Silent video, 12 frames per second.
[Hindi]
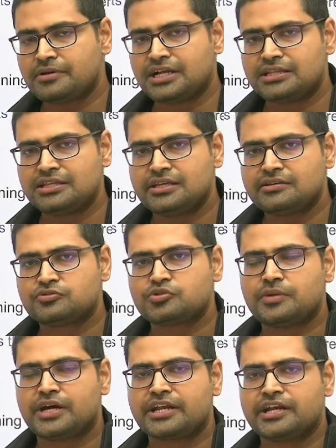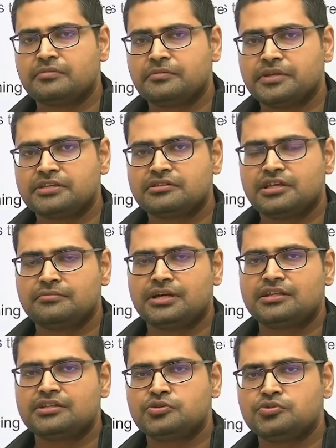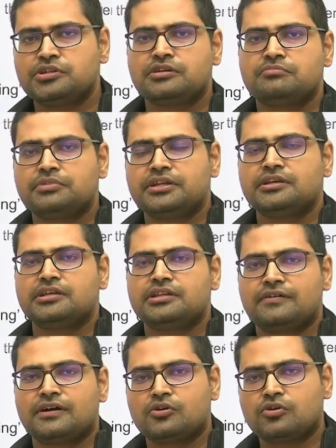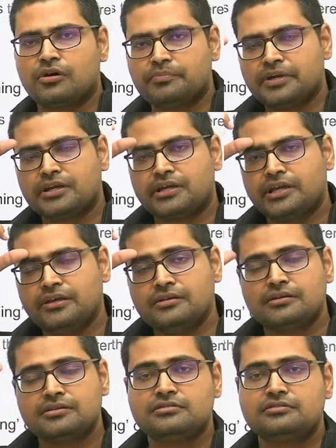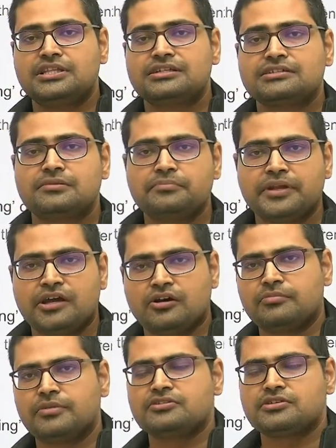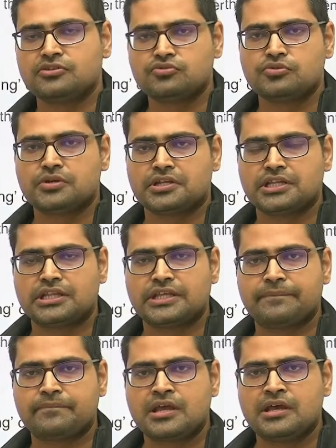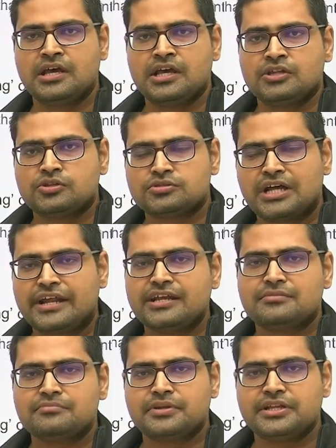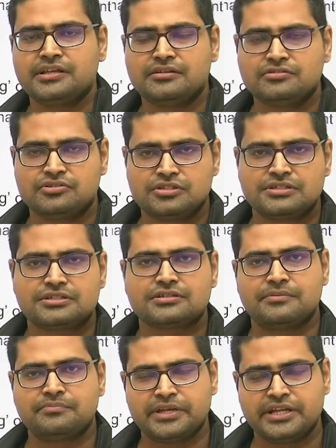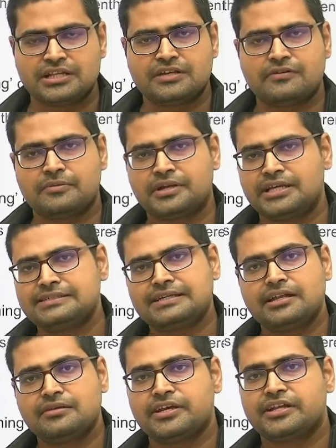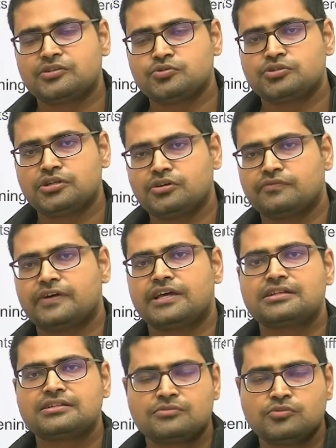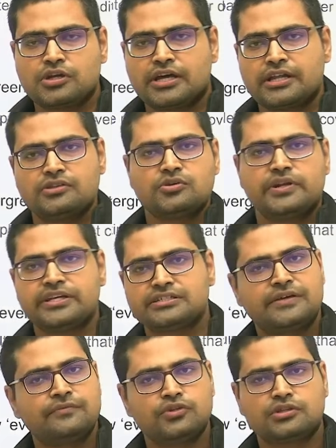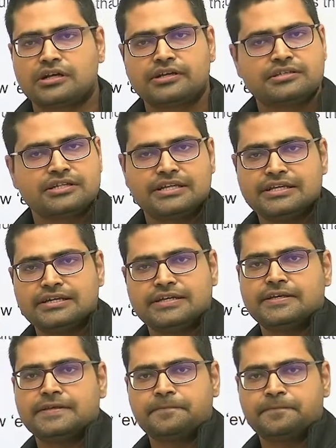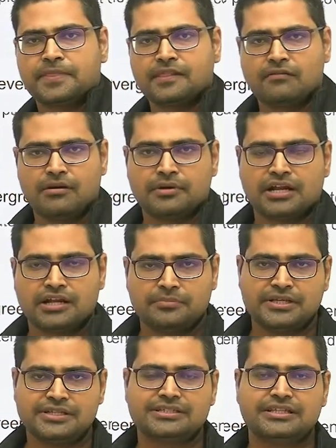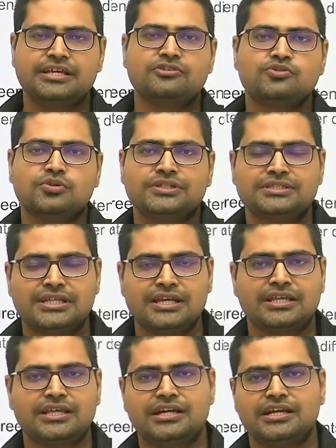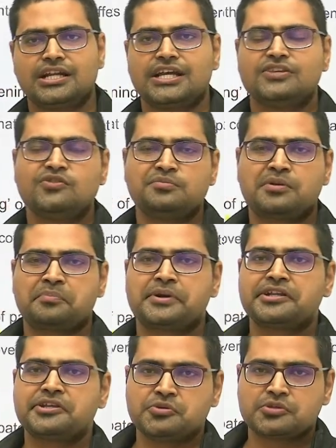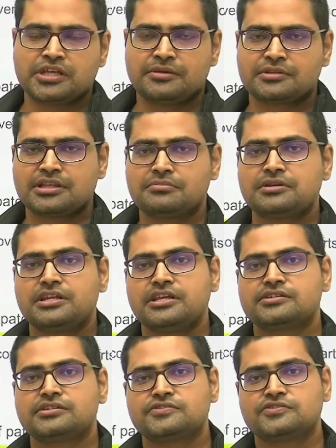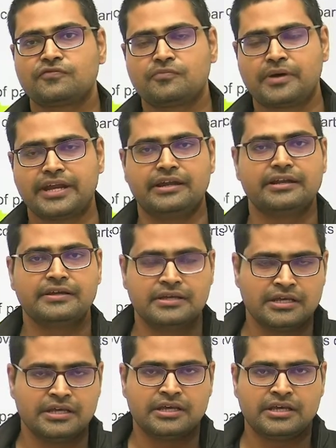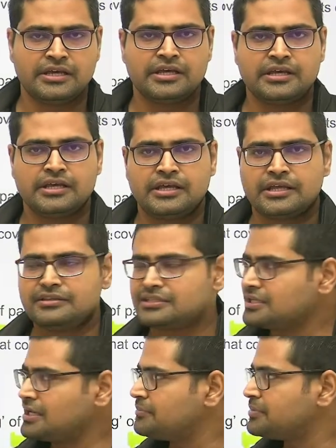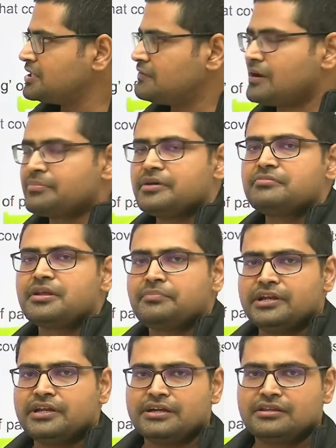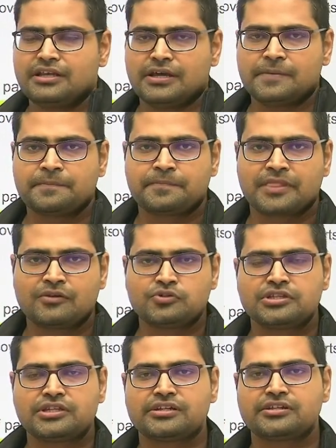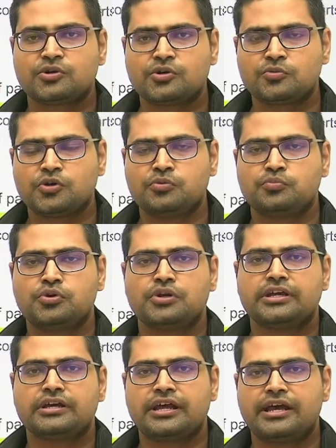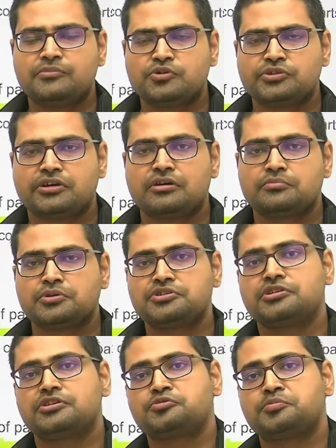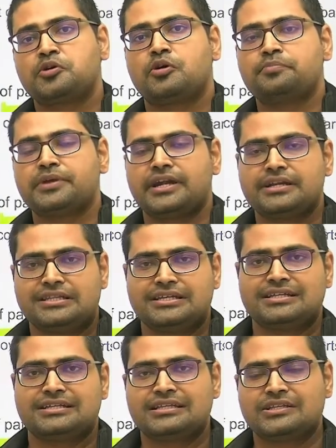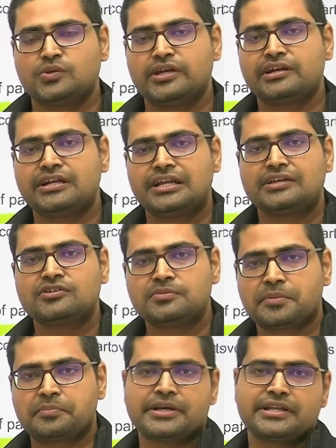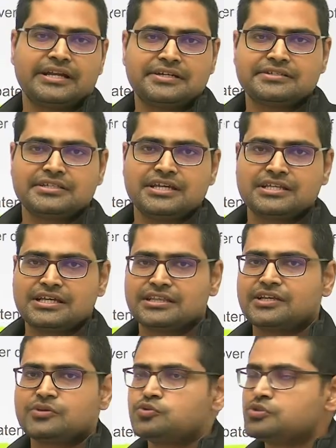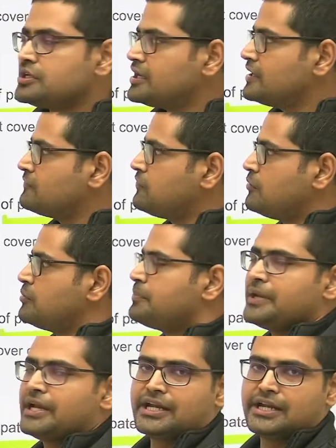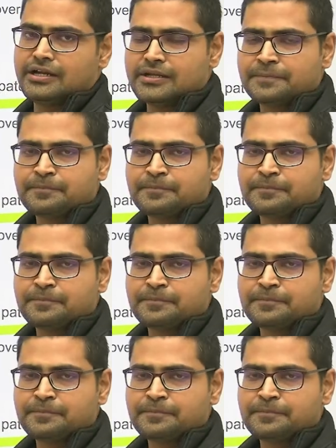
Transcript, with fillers: बनाती है उसको मार्केट में बेचती है मान लीजिए उसी कंपनी की दवा को कॉपी करके दस कंपनियाँ और बेचना शुरू कर देती हैं तो सारी कंपनी जिस कंपनी ने दवा बनाई सारी मेहनत उसकी और फ़ायदा सब उठा रहे हैं तो नेक्स्ट टाइम वो इतना खर्चा नहीं करेगी दवा बनाने पे इसलिए जो इस तरह की इंटेलेक्चुअल प्रॉपर्टी होती है मतलब क्रिएशंस ऑफ माइंड जैसे यहाँ पे दवा पे हमने पेटेंट दिया उसी तरह से कोई कोई बुक लिख रहा है म्यूजिक कंपोजिशन उस पर कॉपी दिए जाते हैं तो ये इंटेलेक्चुअल प्रॉपर्टी राइट्स दिए जाते हैं उसी का एक फॉर्म है पेटेंट